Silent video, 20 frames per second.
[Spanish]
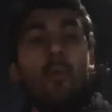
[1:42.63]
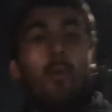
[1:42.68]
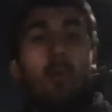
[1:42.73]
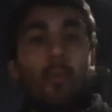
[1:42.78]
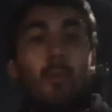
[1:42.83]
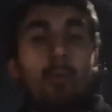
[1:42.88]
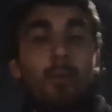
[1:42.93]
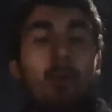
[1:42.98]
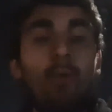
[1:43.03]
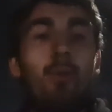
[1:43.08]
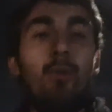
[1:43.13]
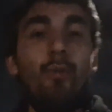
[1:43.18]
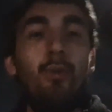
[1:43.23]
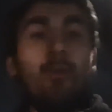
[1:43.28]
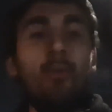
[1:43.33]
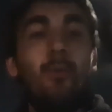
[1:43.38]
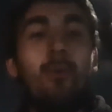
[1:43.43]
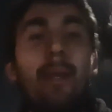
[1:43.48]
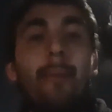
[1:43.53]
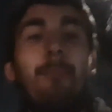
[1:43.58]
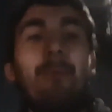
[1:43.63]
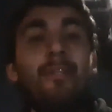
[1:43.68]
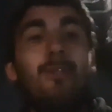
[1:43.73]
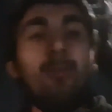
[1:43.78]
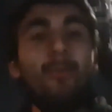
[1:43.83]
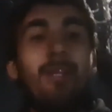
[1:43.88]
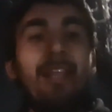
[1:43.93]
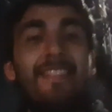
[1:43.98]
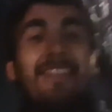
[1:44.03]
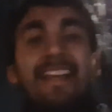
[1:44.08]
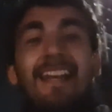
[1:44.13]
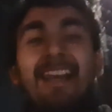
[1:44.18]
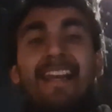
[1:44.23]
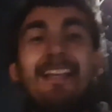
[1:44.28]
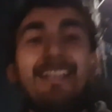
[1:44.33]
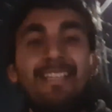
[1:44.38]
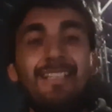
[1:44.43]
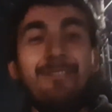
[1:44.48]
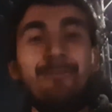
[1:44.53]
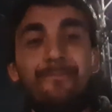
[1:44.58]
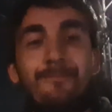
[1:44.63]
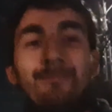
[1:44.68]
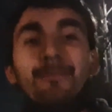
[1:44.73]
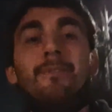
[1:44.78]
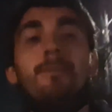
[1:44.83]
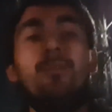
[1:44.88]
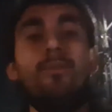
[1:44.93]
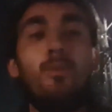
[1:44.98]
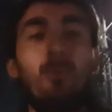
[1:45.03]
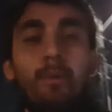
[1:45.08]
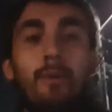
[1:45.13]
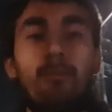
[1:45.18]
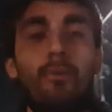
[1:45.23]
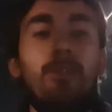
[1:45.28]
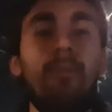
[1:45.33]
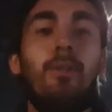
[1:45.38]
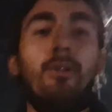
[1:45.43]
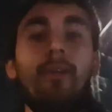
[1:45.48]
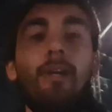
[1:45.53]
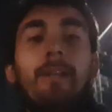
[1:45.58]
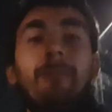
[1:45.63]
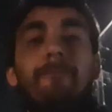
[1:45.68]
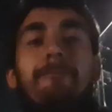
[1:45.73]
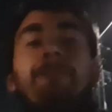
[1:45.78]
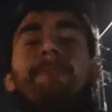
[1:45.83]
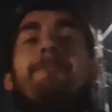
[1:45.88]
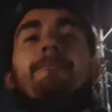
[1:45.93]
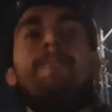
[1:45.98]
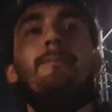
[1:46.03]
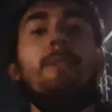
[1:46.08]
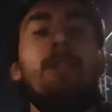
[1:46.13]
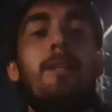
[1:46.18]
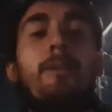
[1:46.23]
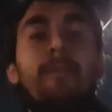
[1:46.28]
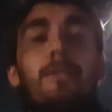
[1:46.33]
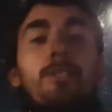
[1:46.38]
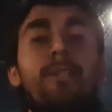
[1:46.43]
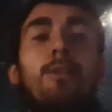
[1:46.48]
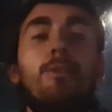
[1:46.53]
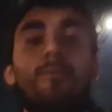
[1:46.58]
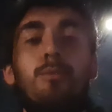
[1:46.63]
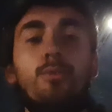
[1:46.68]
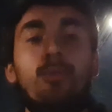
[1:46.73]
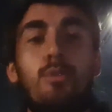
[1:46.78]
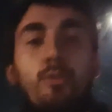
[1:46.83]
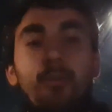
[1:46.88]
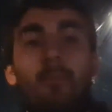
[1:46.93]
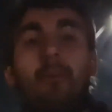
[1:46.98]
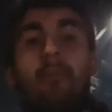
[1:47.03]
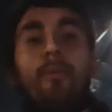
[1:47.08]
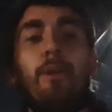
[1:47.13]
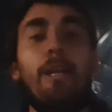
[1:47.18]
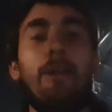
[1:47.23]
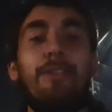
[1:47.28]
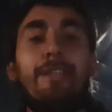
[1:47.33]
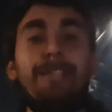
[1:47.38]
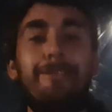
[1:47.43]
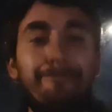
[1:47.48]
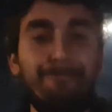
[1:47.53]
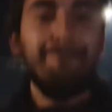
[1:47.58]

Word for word: unas pinturas del Ranger. Súper bonito el local, vecino, súper buena onda.